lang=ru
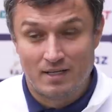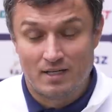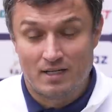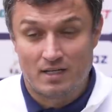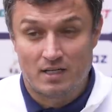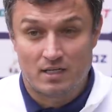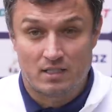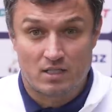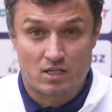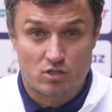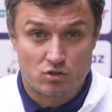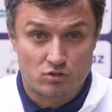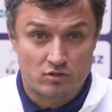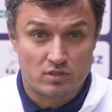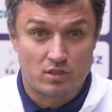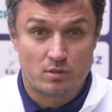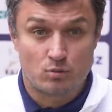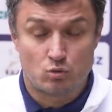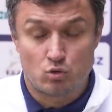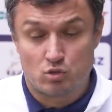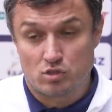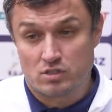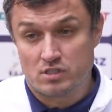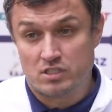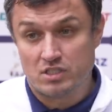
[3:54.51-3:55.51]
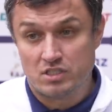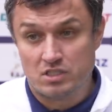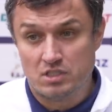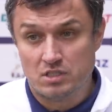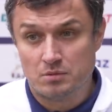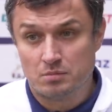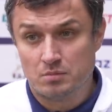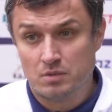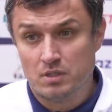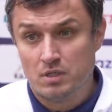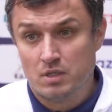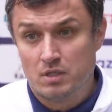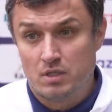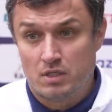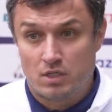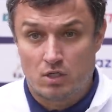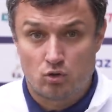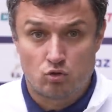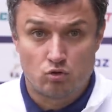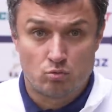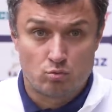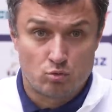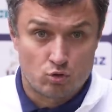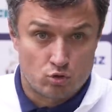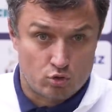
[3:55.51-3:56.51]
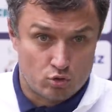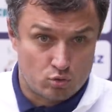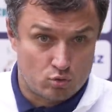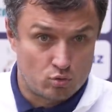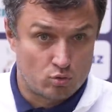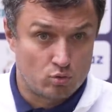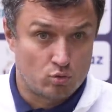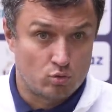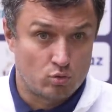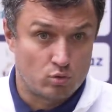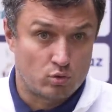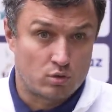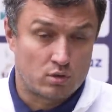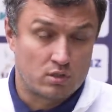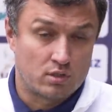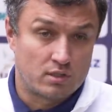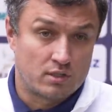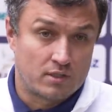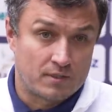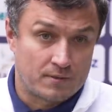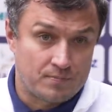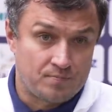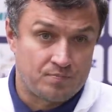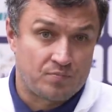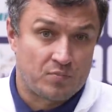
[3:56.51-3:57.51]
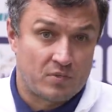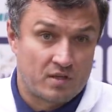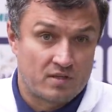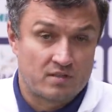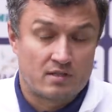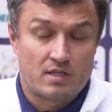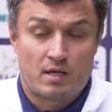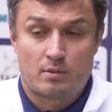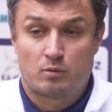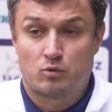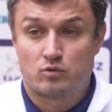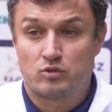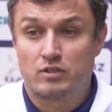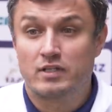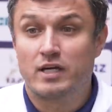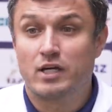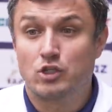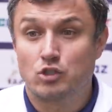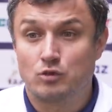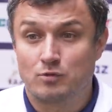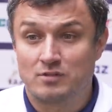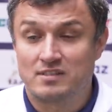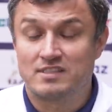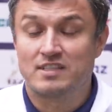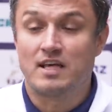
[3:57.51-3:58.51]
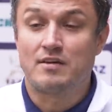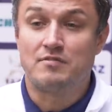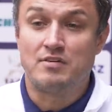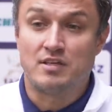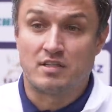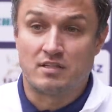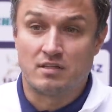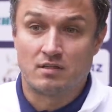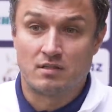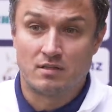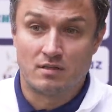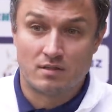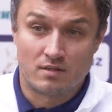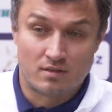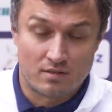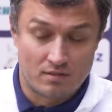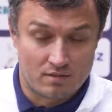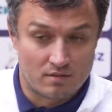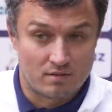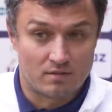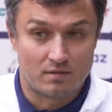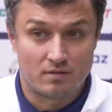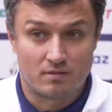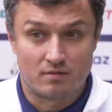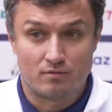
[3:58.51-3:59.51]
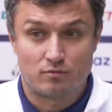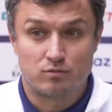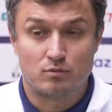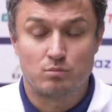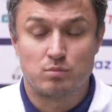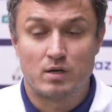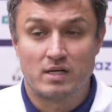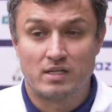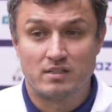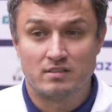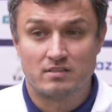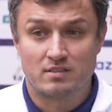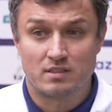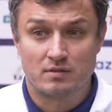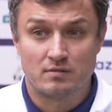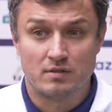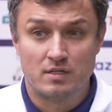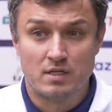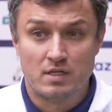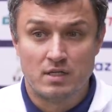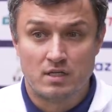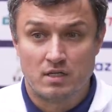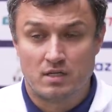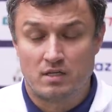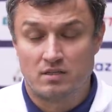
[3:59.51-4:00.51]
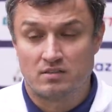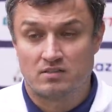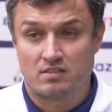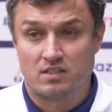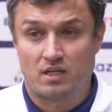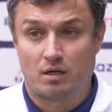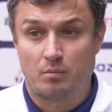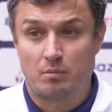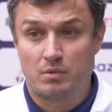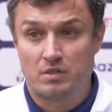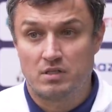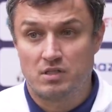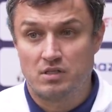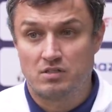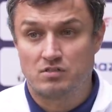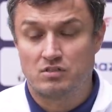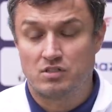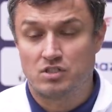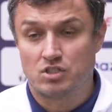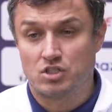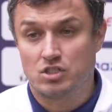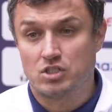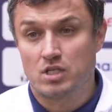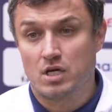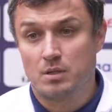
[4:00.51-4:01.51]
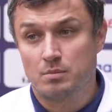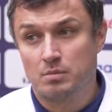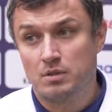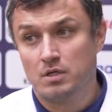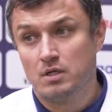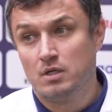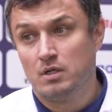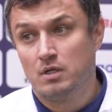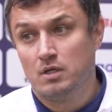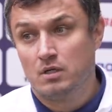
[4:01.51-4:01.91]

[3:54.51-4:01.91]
А, так что за этим тоже следим. Я думаю, что к главную задачу восстановить э, футболистов, где Сербия, теннисский штаб,